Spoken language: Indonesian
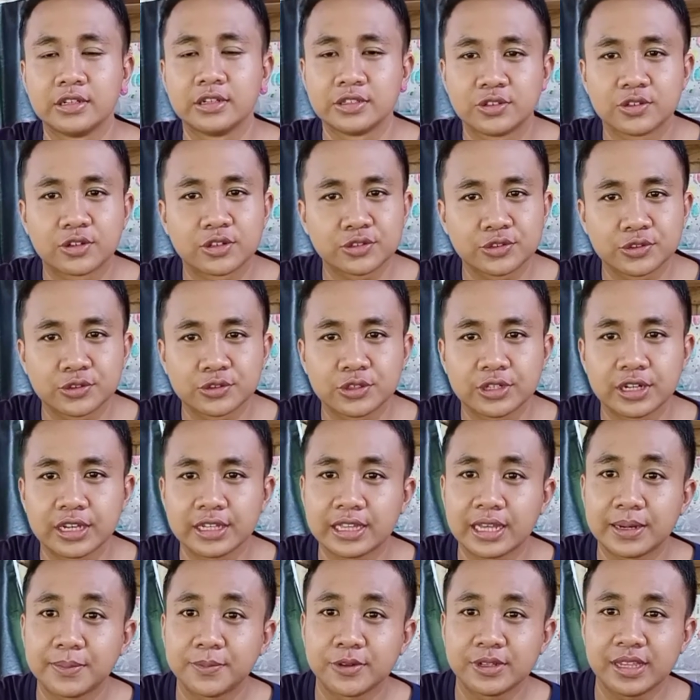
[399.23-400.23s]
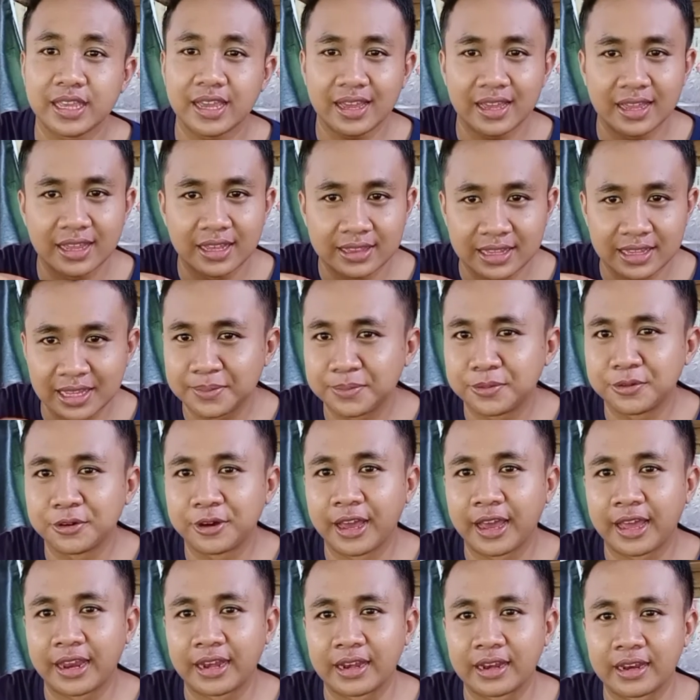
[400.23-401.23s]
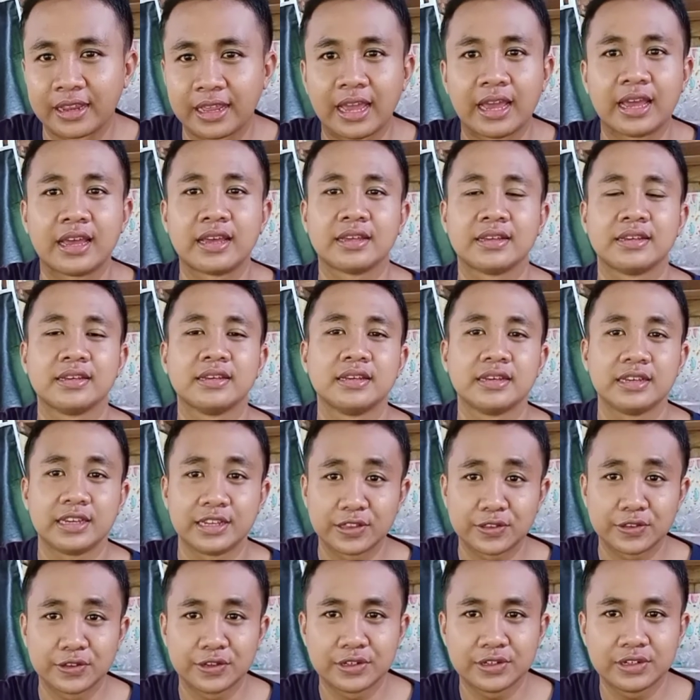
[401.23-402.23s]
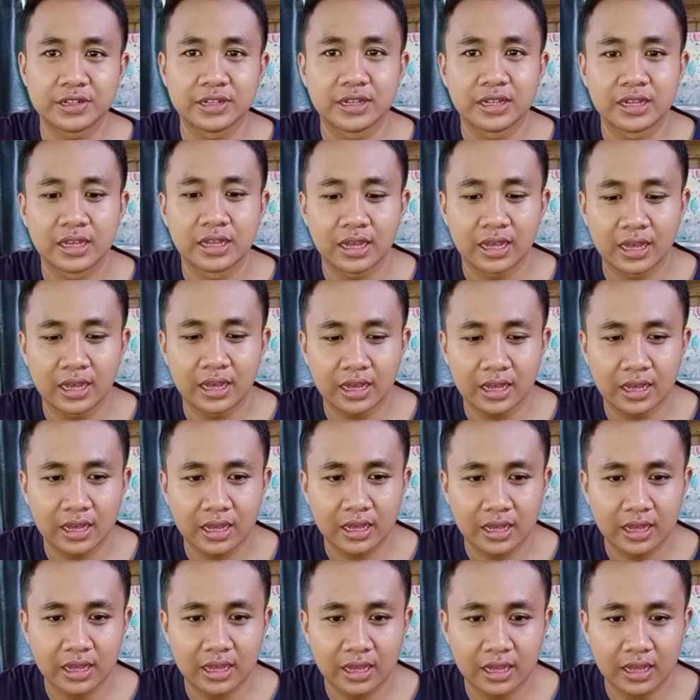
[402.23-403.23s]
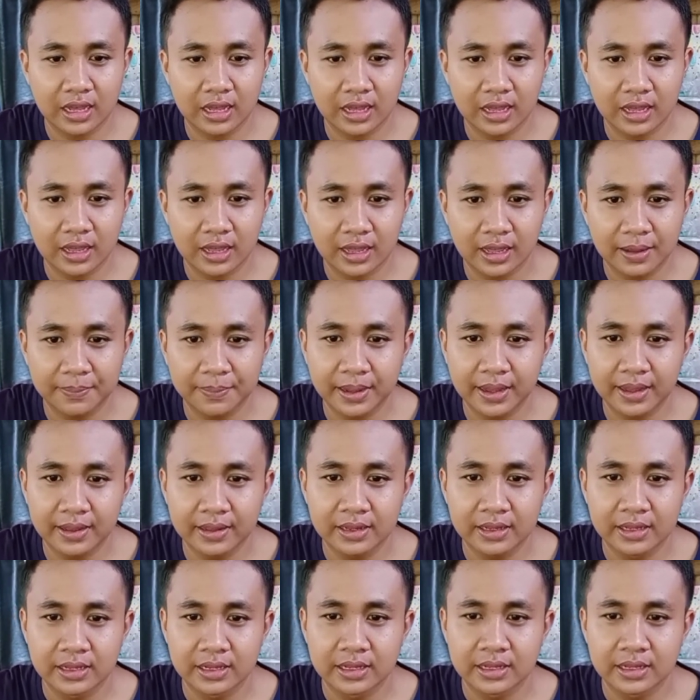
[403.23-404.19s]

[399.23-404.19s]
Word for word: syukur-syukur kita punya tabungan ya itu eh, apa